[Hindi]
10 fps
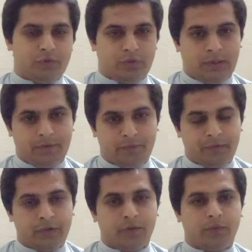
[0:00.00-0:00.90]
जो है वो
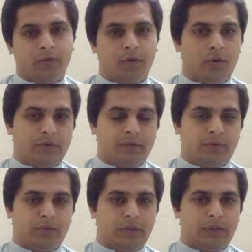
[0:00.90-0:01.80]
वीडियो को गौर से
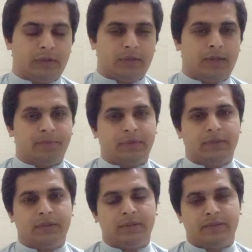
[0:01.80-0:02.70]
सुनेंगे
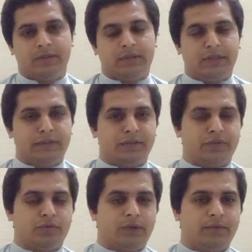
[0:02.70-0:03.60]
आपकी जस्ट
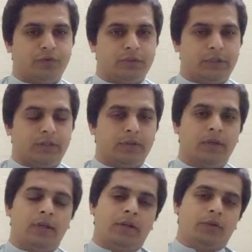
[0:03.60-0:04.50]
अटेंशन जो है वो चाहिए
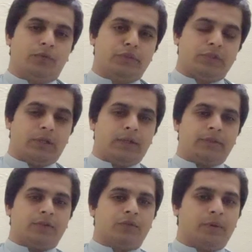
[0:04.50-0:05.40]
तो इन
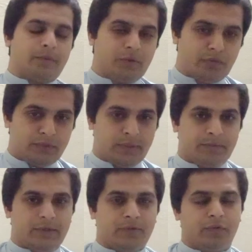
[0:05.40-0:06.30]
ये जो आपके
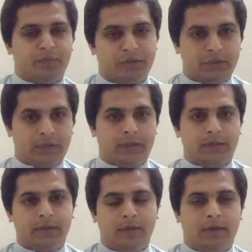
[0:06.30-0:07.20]
कॉन्सेप्ट हैं वो हमेशा के
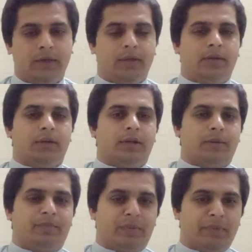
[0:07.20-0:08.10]
लिए
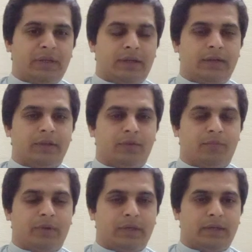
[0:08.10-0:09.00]
परमानेंटली
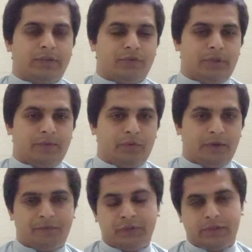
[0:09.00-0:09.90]
और बड़ा जो है वो
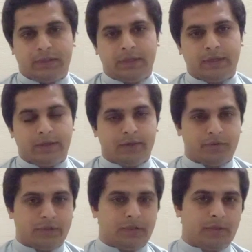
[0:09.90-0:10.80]
एफिशेंटली क्लियर
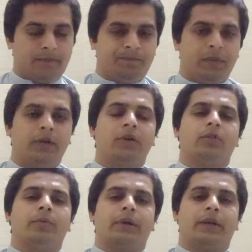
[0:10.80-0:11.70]
हो जाएंगे
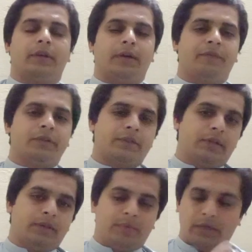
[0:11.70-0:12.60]
तो बगैर टाइम वेस्ट
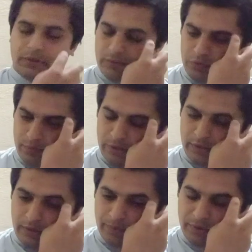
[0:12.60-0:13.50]
किए हम आज का जो हमारा
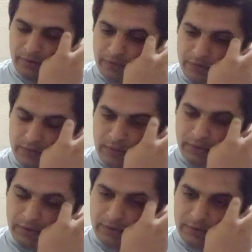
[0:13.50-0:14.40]
टॉपिक है उसे
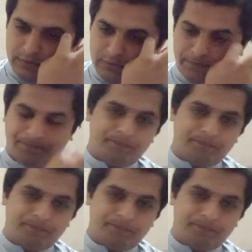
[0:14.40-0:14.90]
स्टार्ट करते हैं जी